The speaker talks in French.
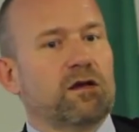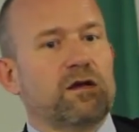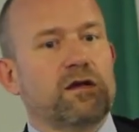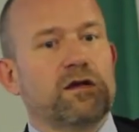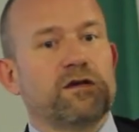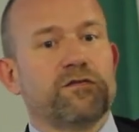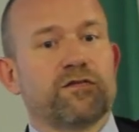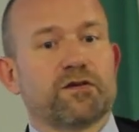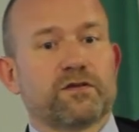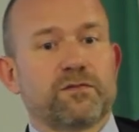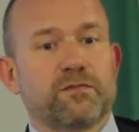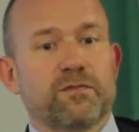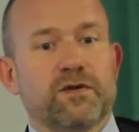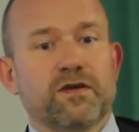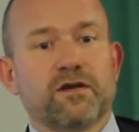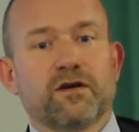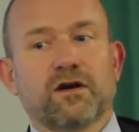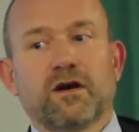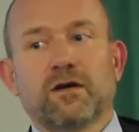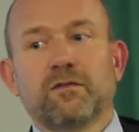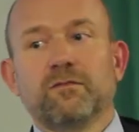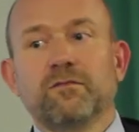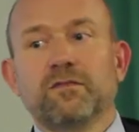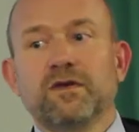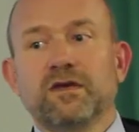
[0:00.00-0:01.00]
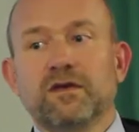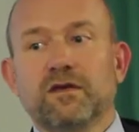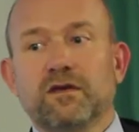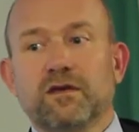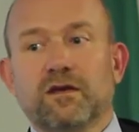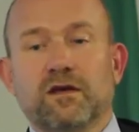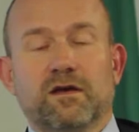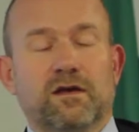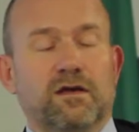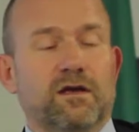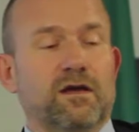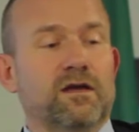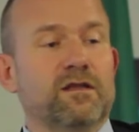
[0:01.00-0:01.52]
et votre meilleur ami,
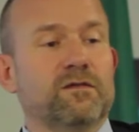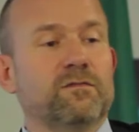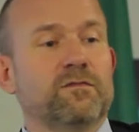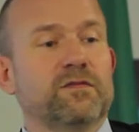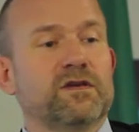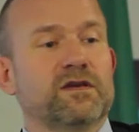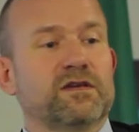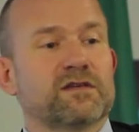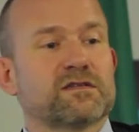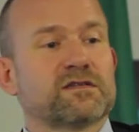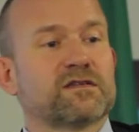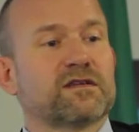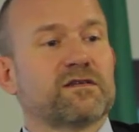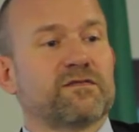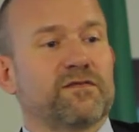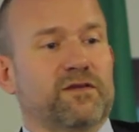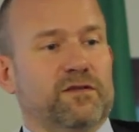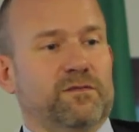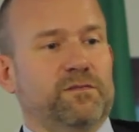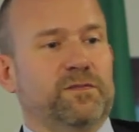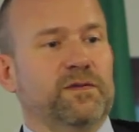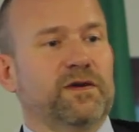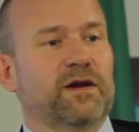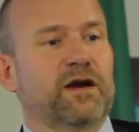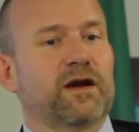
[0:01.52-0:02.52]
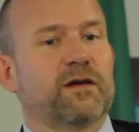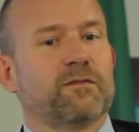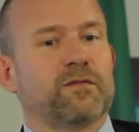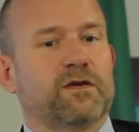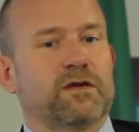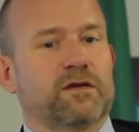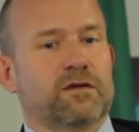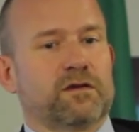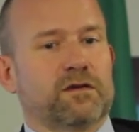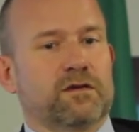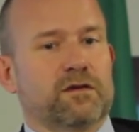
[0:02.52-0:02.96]
et ennemi, c'est votre pire ami.